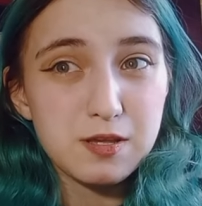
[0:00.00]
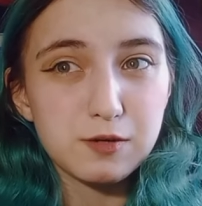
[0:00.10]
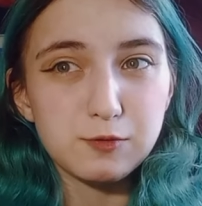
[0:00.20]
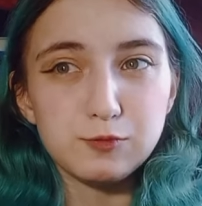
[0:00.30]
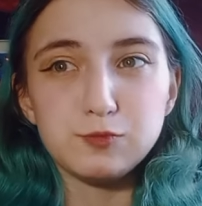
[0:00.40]

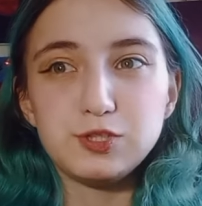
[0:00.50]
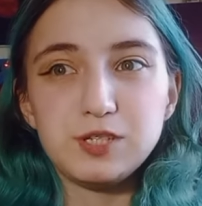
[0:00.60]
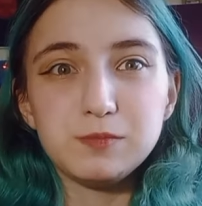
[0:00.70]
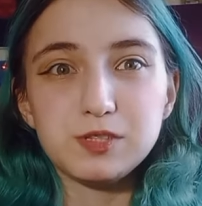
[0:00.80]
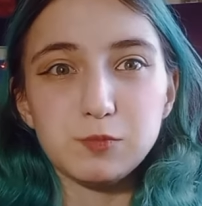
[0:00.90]
Я говорю, ну с
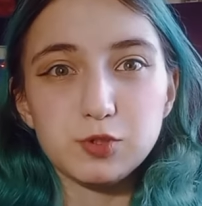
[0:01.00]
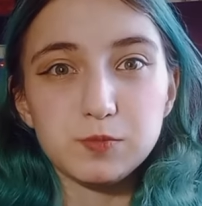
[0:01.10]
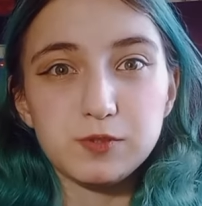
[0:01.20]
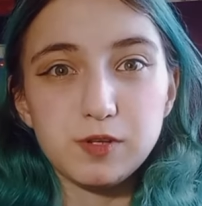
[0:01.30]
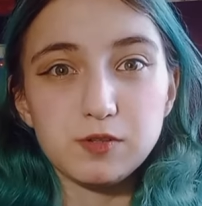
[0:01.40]
чем это может
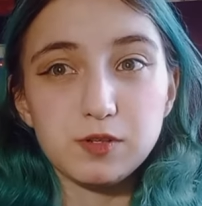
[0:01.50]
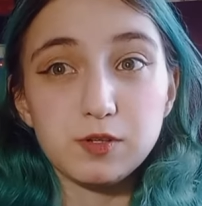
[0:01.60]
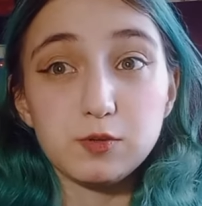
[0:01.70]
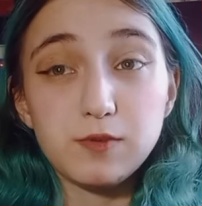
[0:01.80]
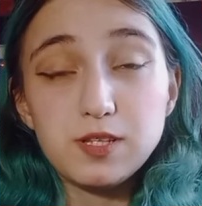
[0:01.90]
быть связано?
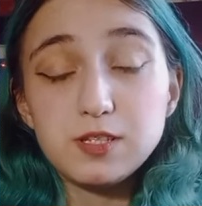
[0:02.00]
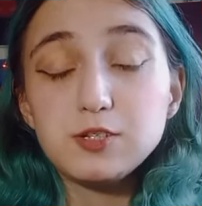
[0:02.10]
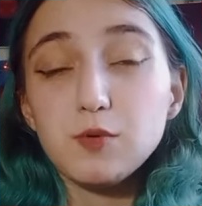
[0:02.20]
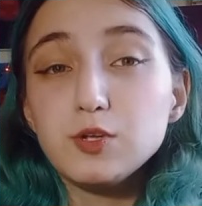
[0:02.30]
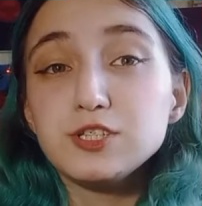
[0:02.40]
говорит, у вас,
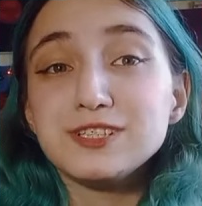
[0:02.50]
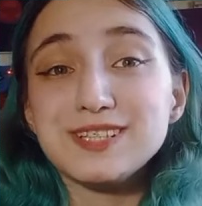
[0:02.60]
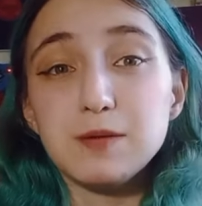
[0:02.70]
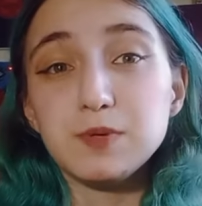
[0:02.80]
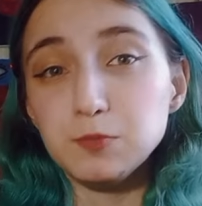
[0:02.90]
значит, очень
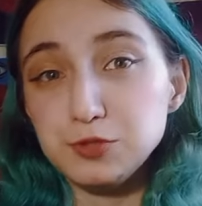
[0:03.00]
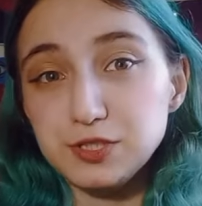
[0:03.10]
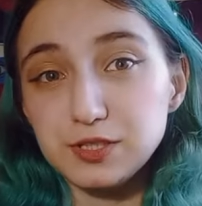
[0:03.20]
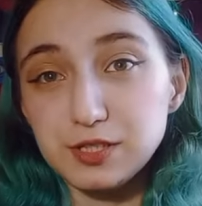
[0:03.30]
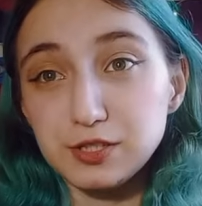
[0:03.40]
слабый иммунитет.